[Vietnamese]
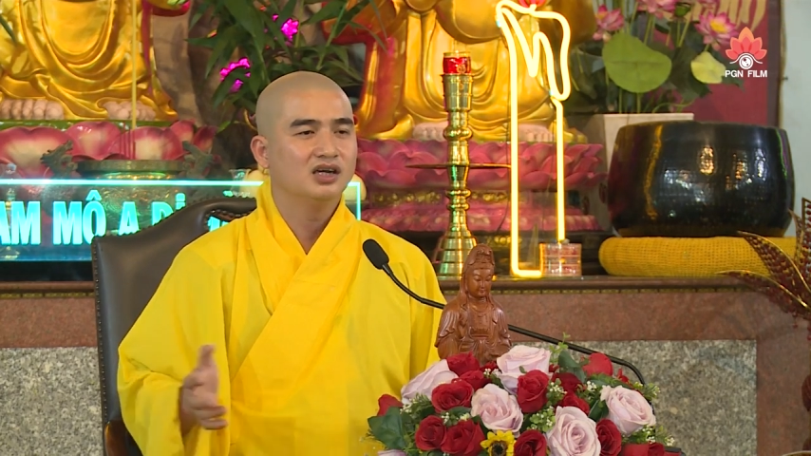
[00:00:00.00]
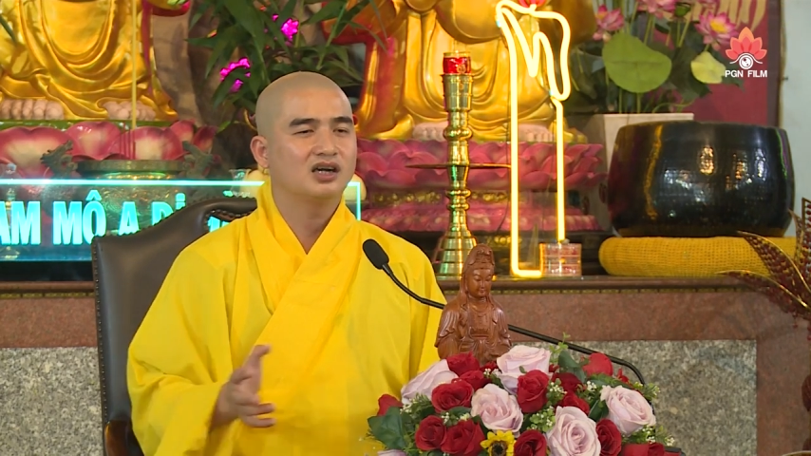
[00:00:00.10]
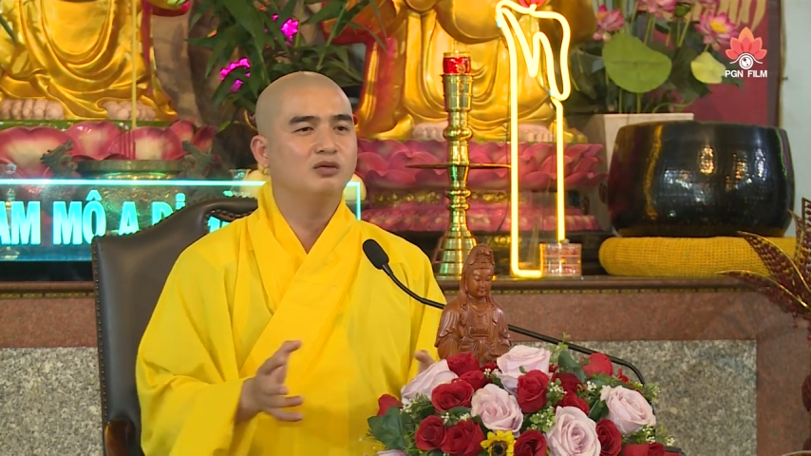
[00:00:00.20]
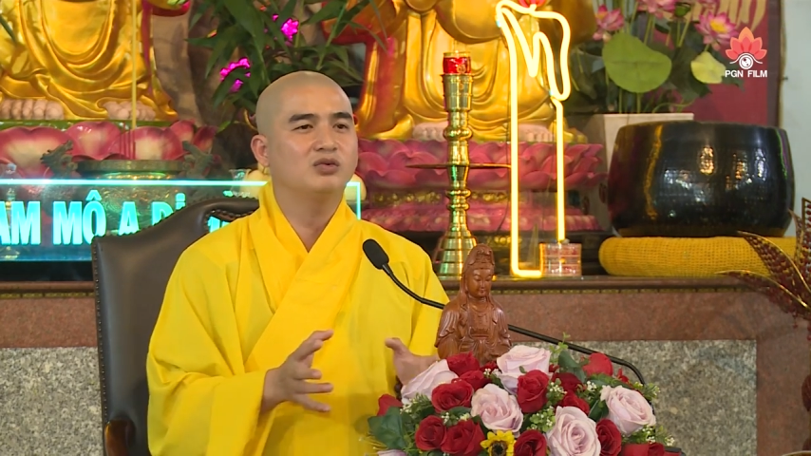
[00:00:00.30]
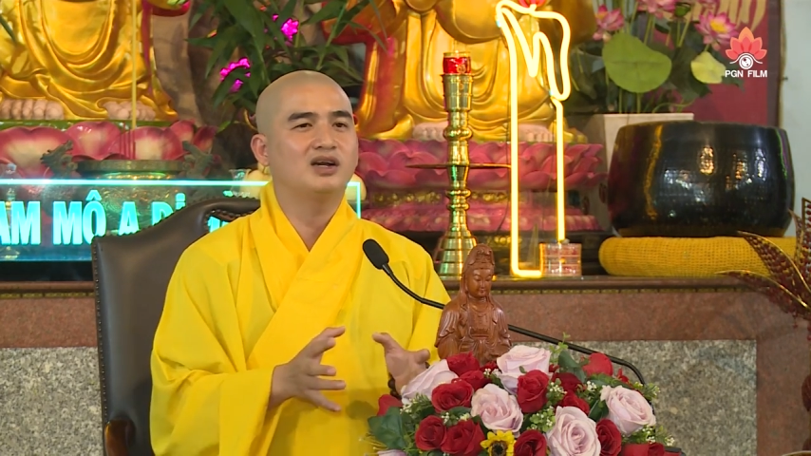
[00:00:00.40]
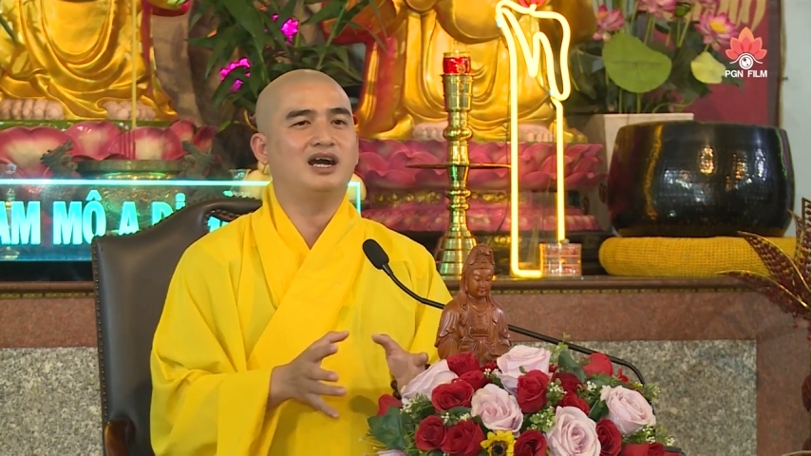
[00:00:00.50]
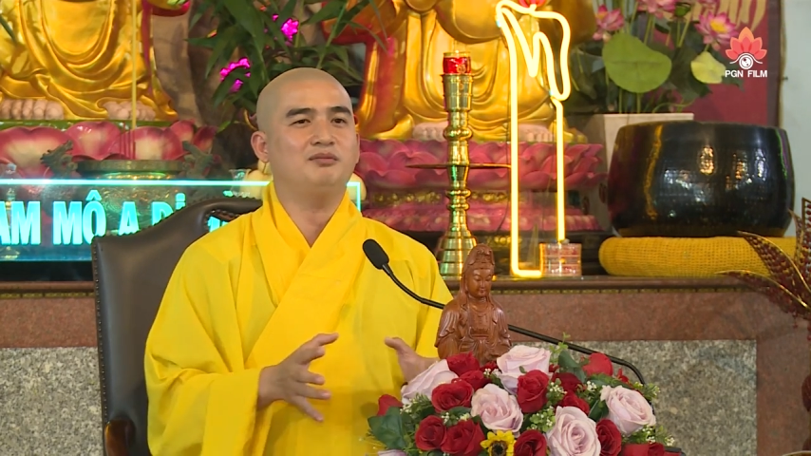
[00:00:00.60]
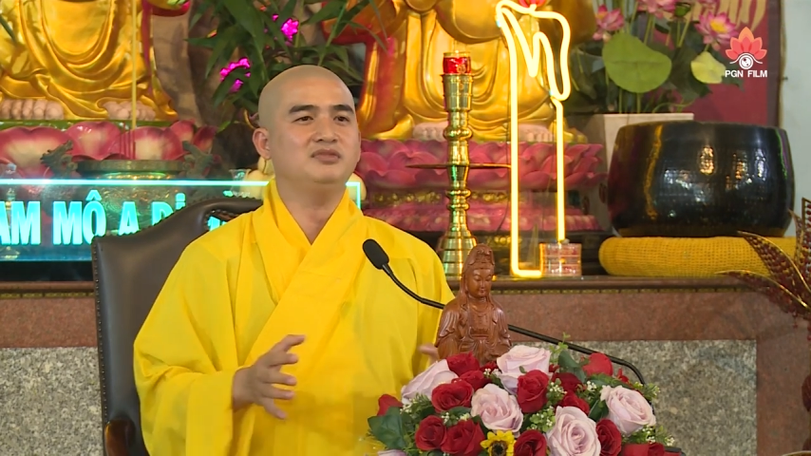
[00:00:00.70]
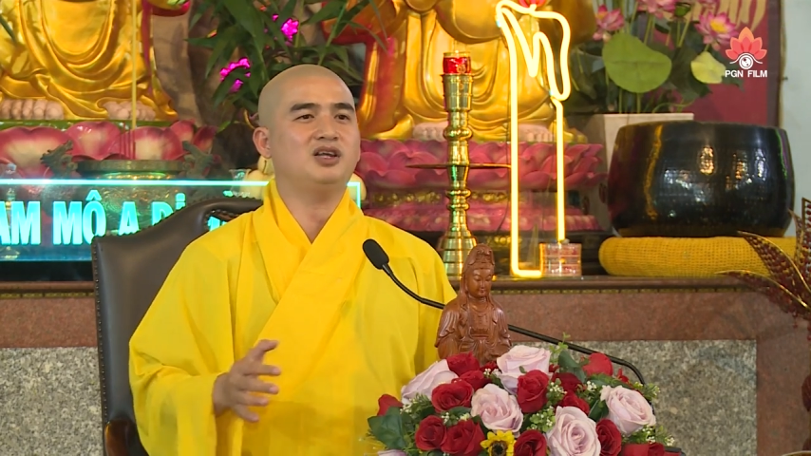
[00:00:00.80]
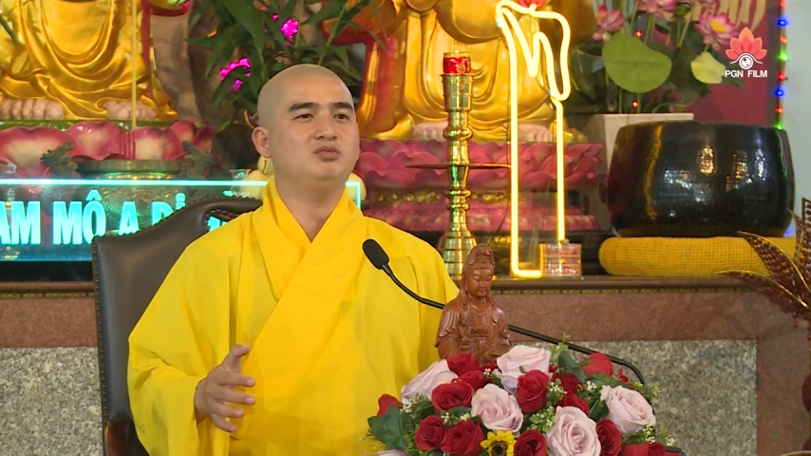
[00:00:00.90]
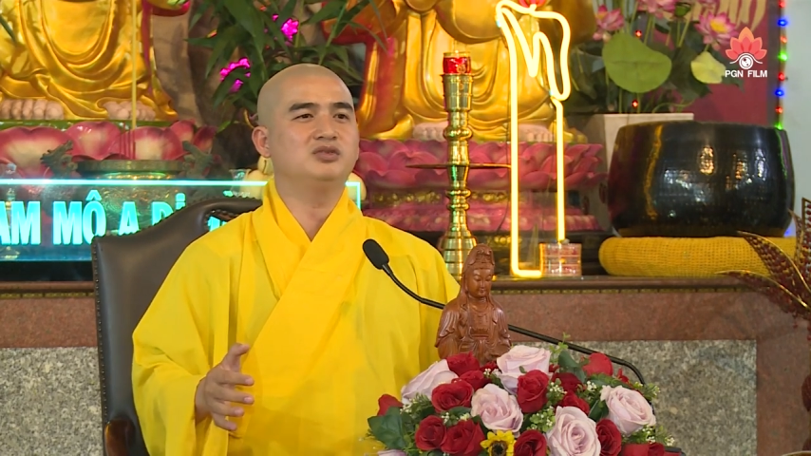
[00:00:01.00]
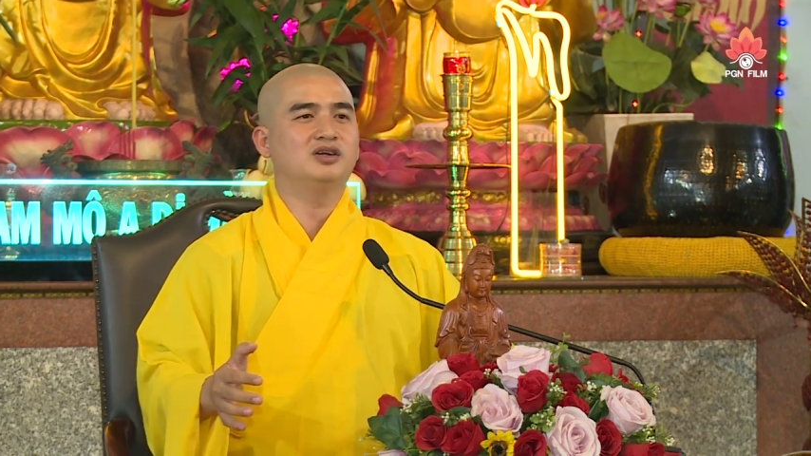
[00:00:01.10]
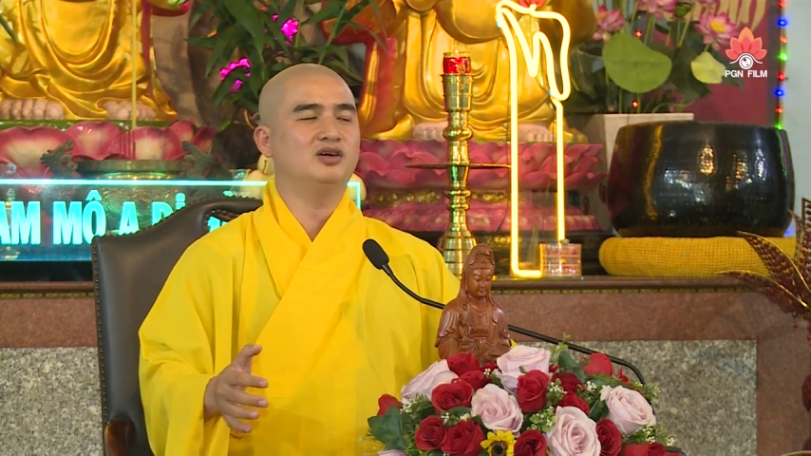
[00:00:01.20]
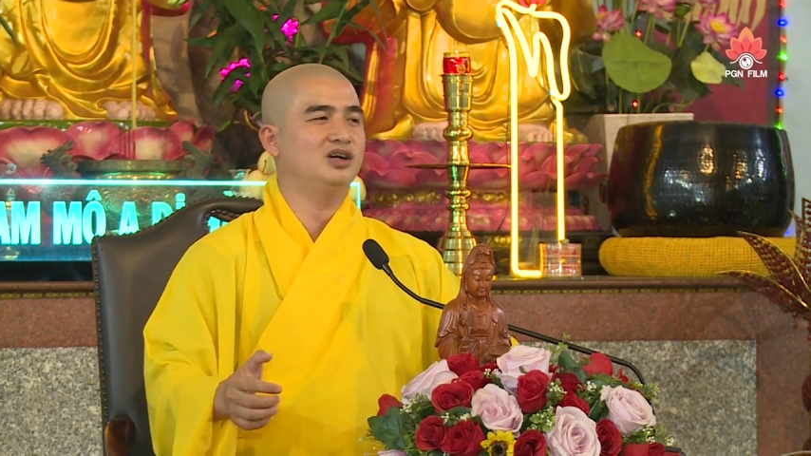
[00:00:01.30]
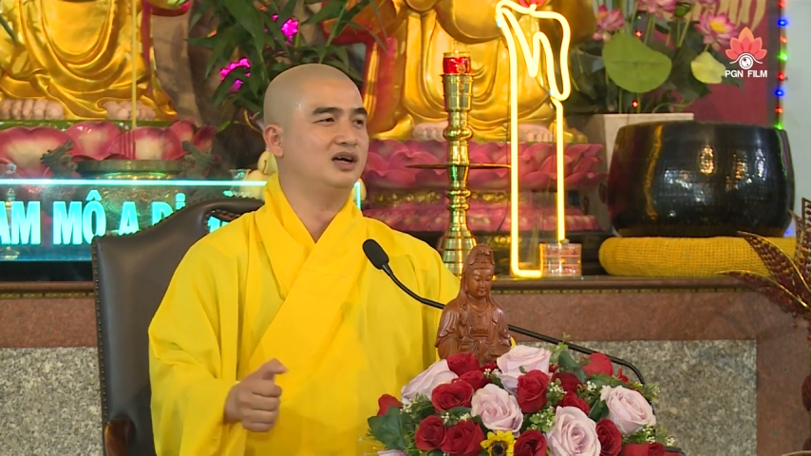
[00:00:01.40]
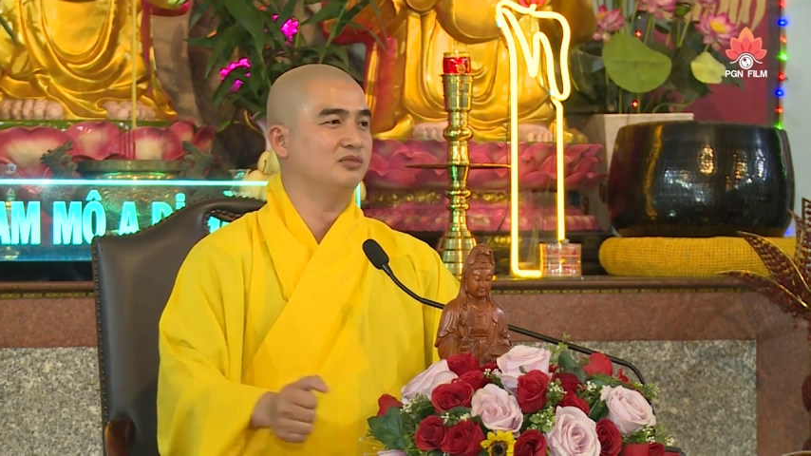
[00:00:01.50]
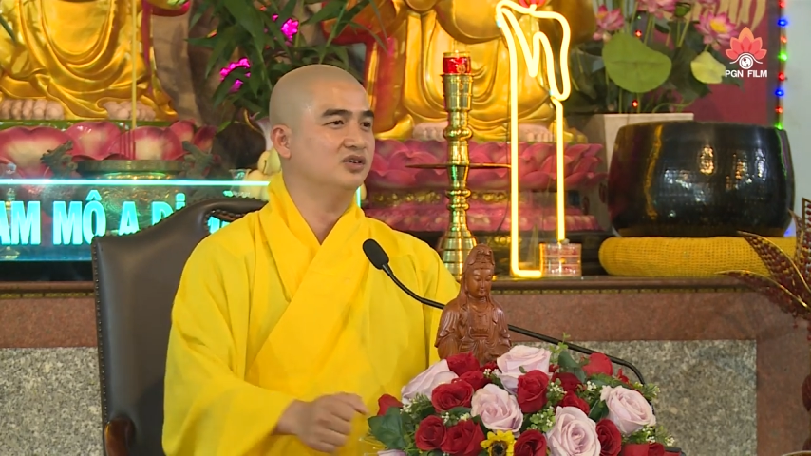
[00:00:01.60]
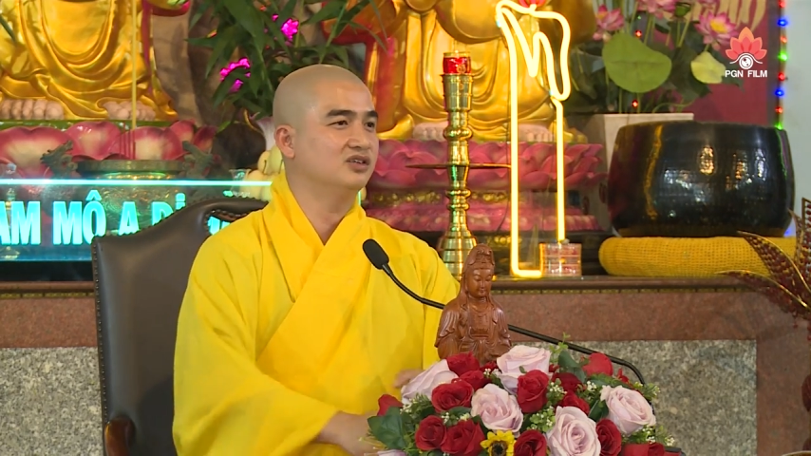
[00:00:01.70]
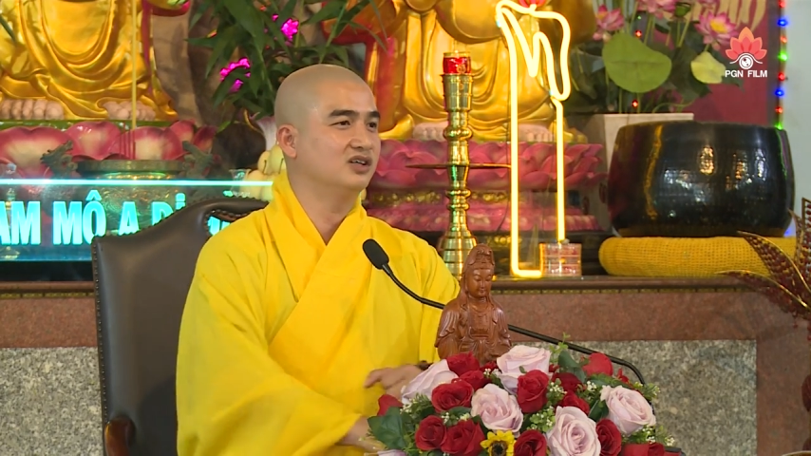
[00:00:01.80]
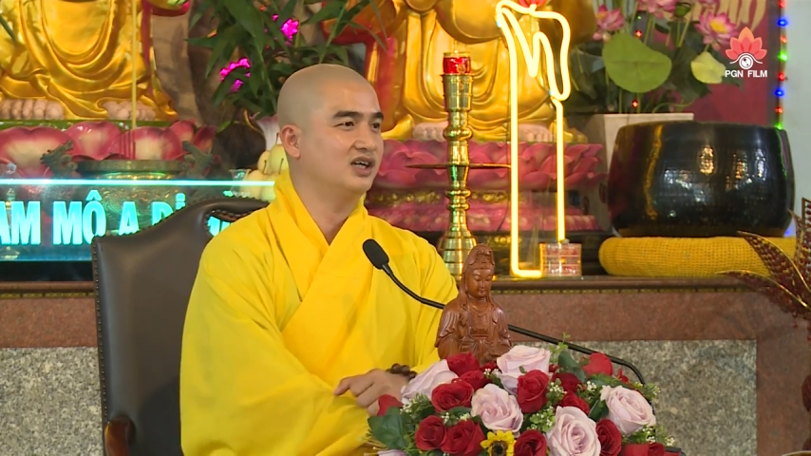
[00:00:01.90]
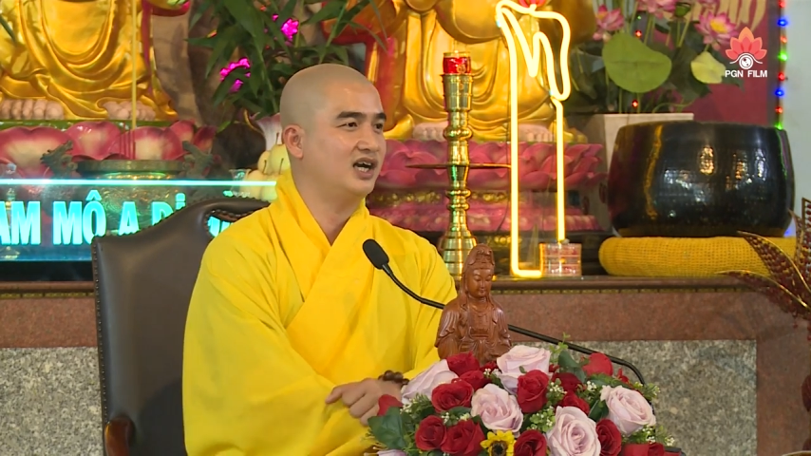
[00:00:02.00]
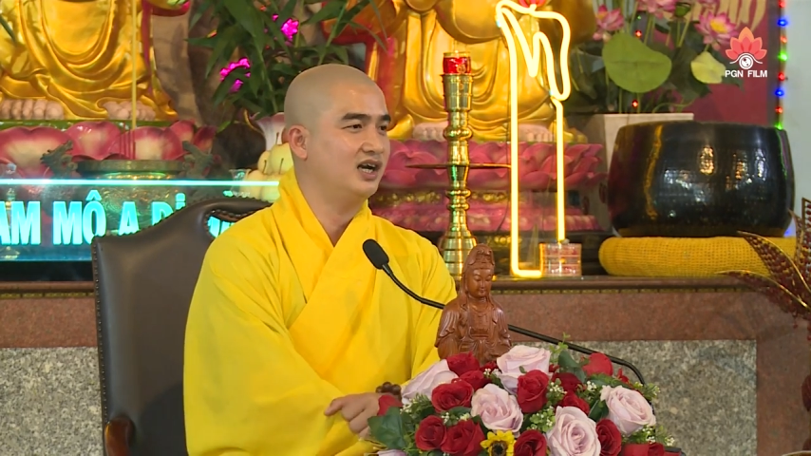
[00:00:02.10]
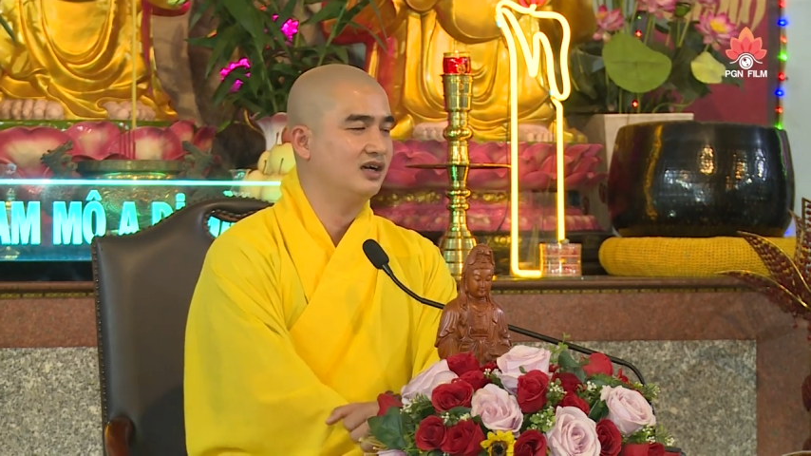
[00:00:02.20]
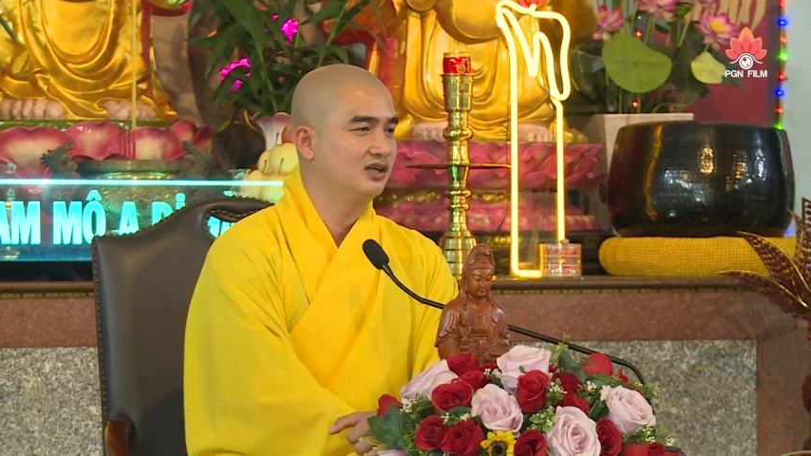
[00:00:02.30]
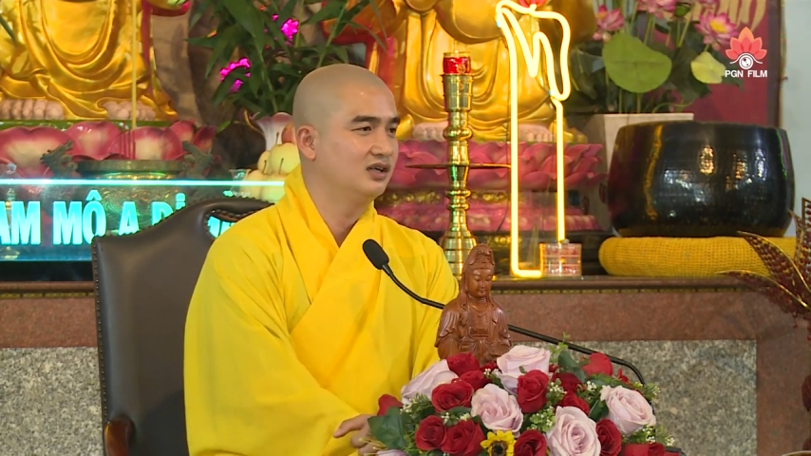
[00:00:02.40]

không cảm thông được lỗi lầm của người khác